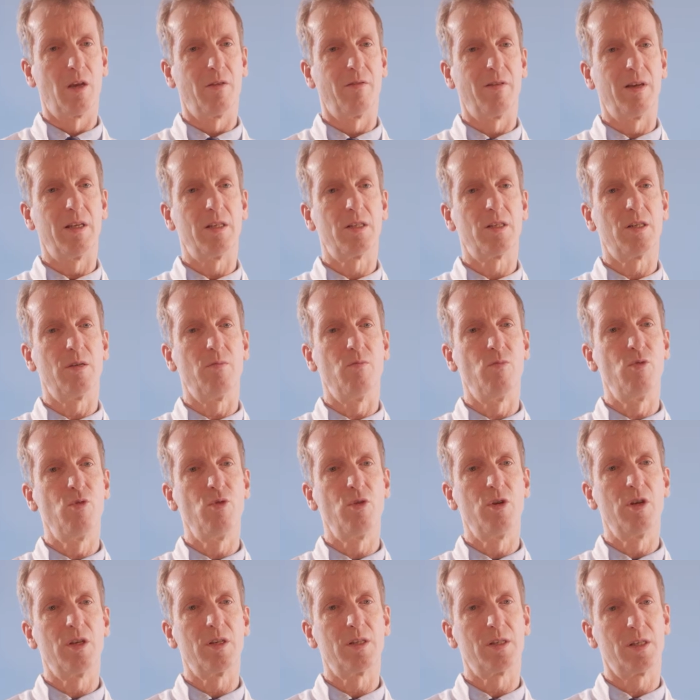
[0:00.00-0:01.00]
Wenn sie
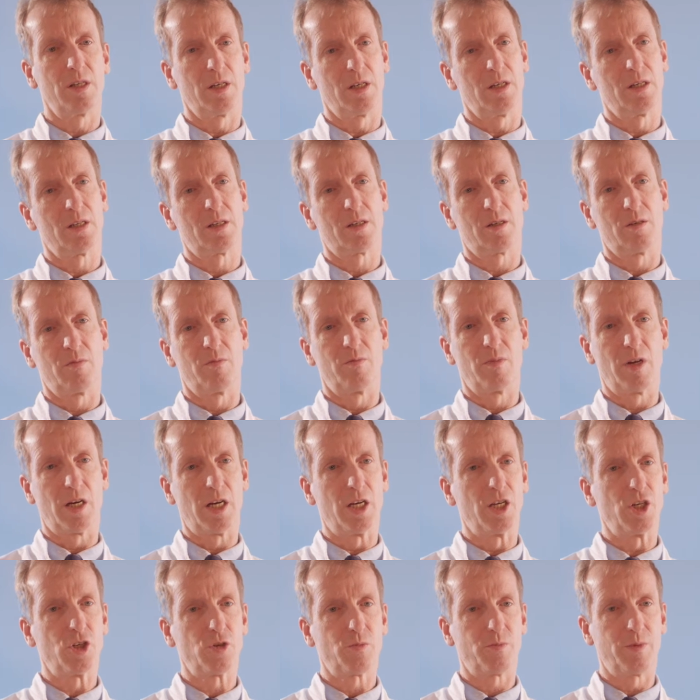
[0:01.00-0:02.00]
müde sind zum
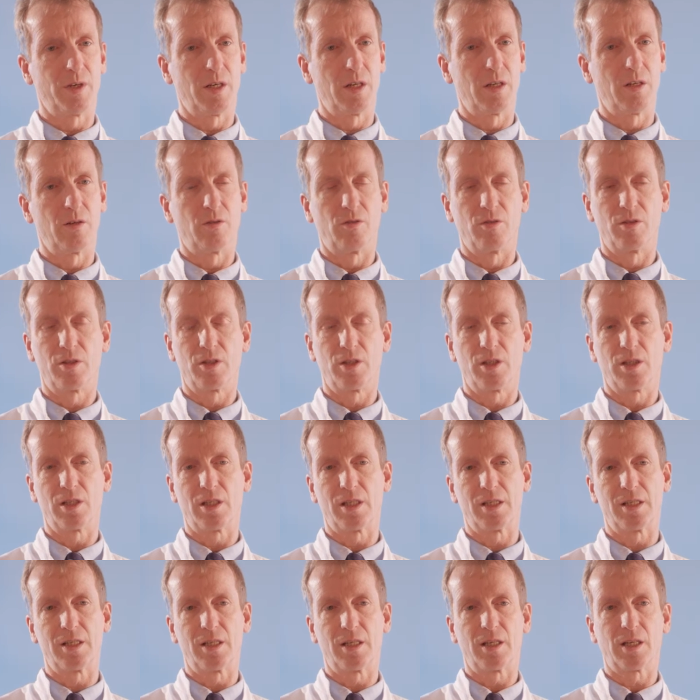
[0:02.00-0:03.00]
Beispiel und sich
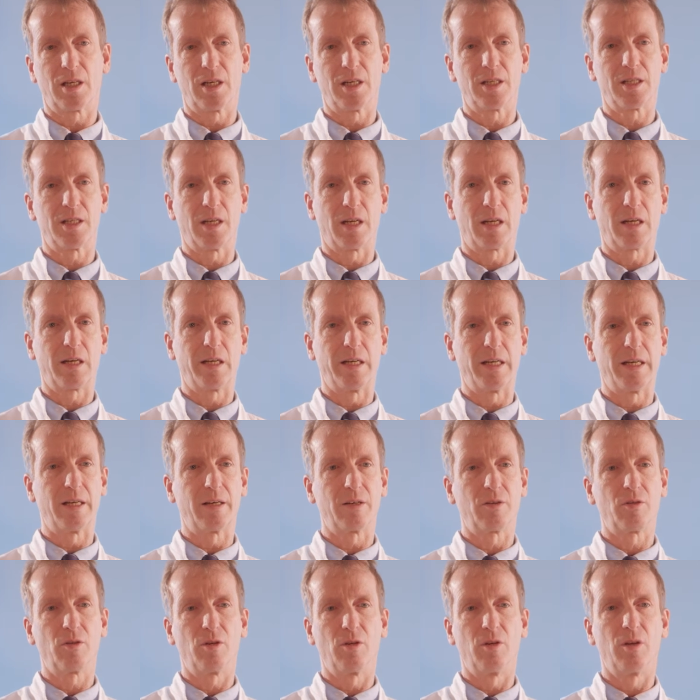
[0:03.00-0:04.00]
das nicht recht
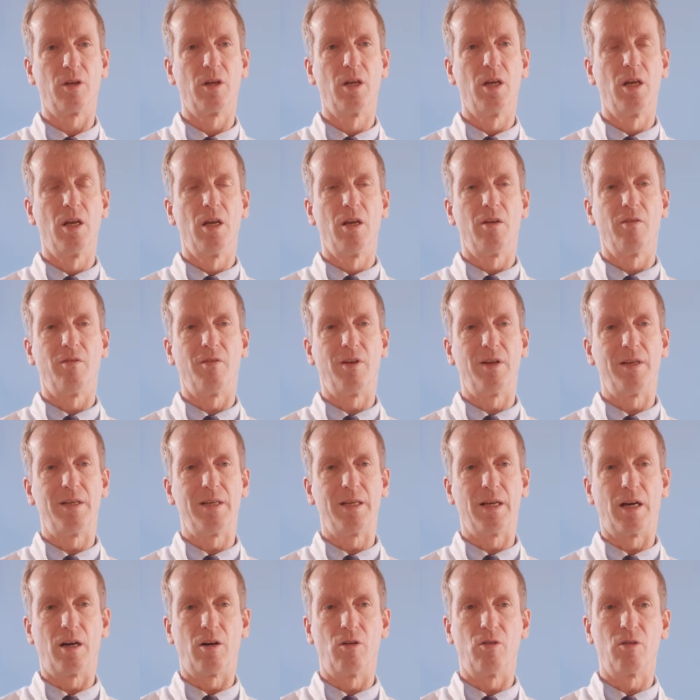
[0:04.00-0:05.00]
erklären können, wenn
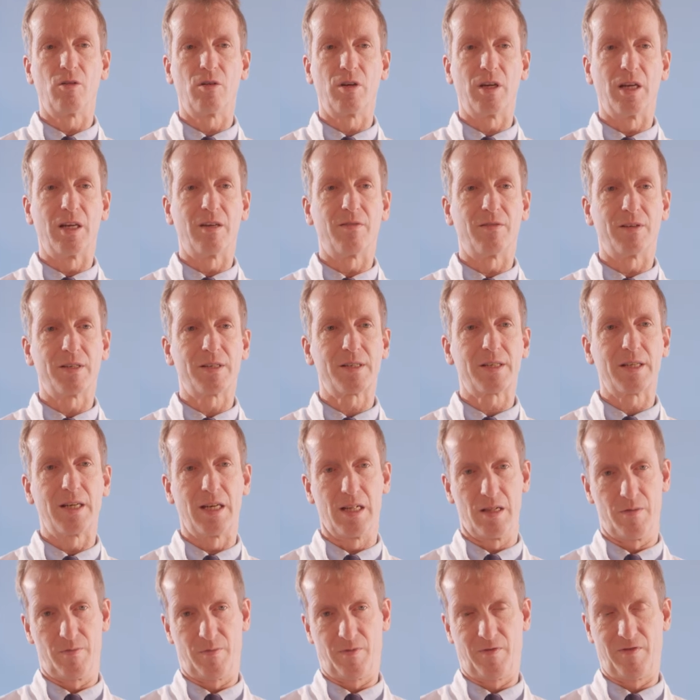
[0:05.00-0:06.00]
die Augen etwas
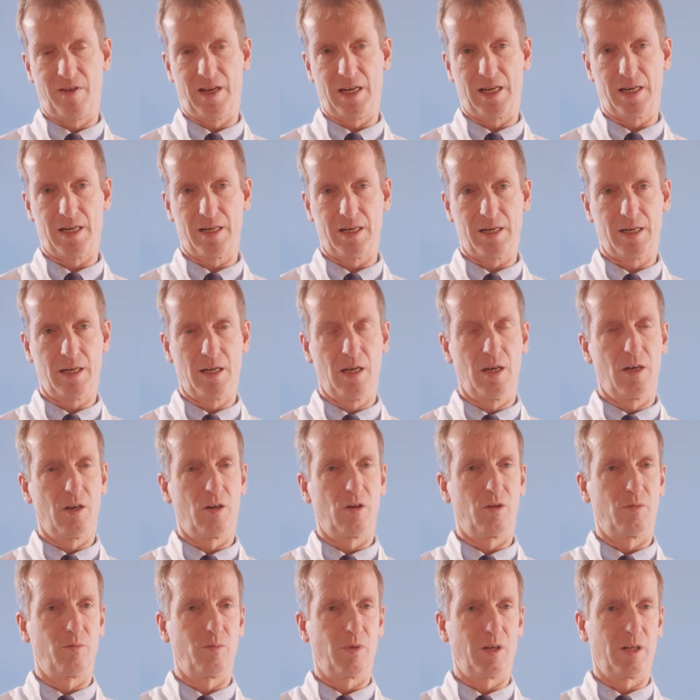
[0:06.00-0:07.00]
gelb werden
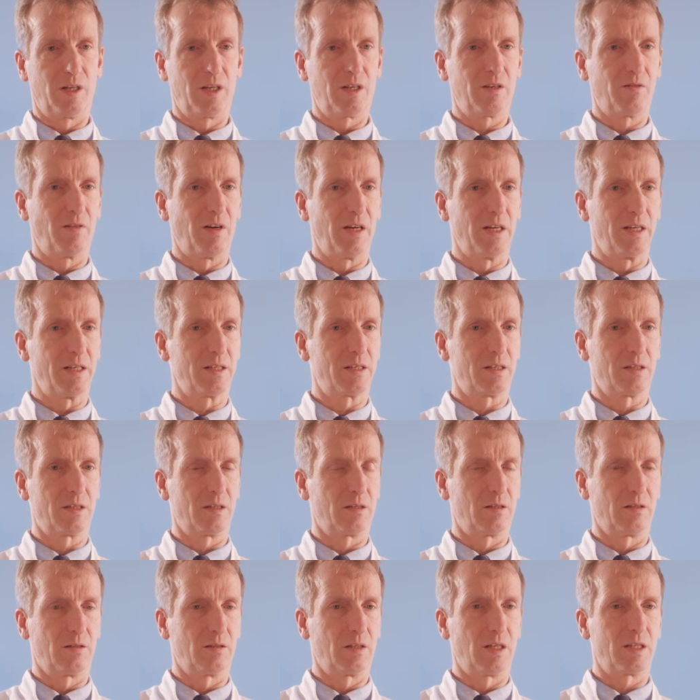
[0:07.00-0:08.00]
und man nicht weiß,
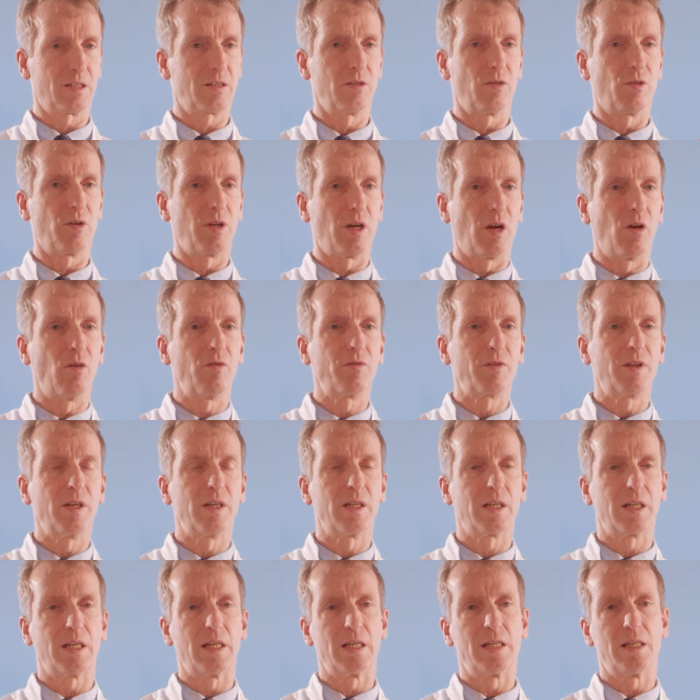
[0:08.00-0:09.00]
äh, dass neu
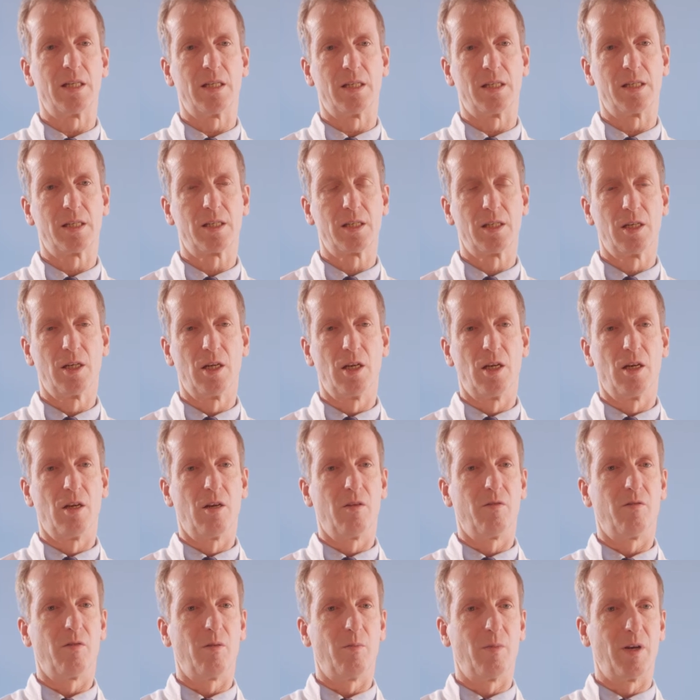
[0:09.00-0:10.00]
aufgetreten ist,
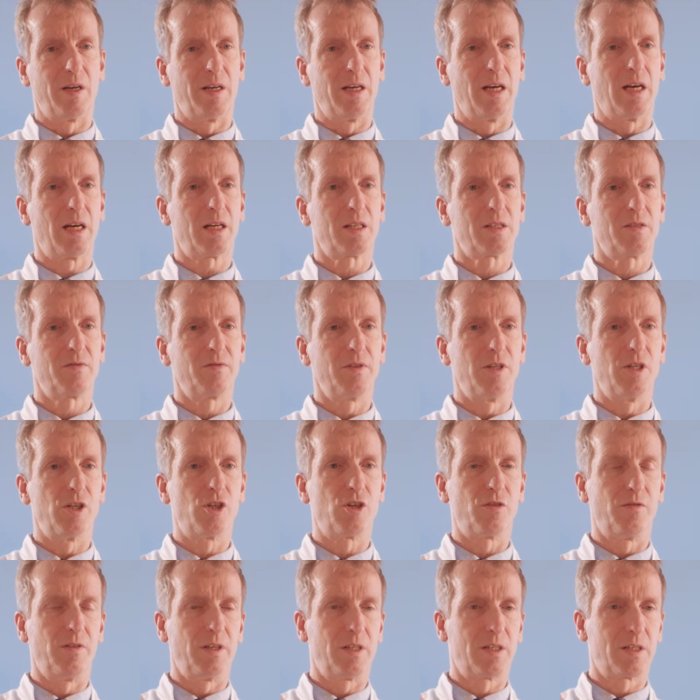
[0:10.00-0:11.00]
wenn man nachts viel
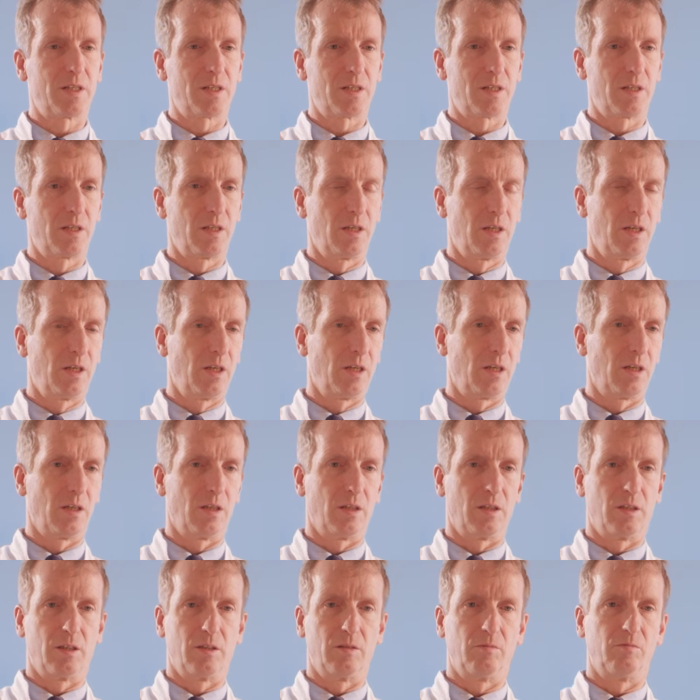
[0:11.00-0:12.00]
schwitzt,
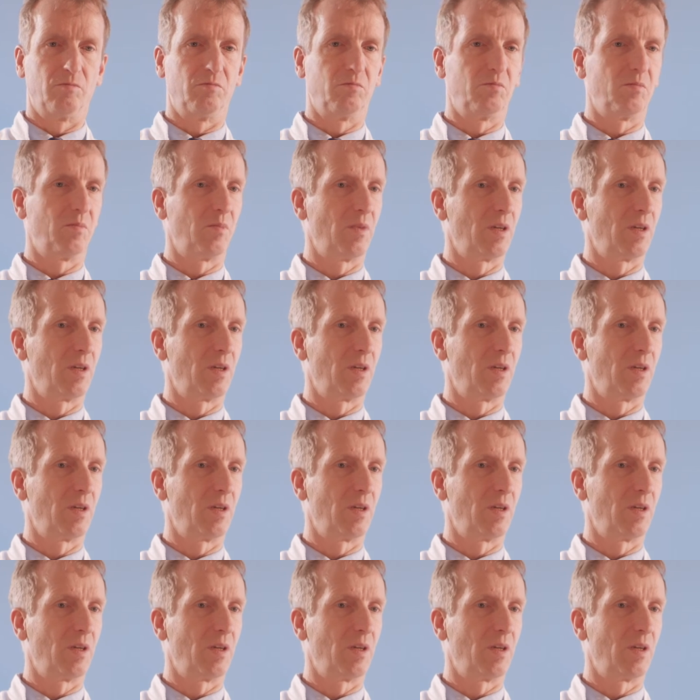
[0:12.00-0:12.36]
ähm,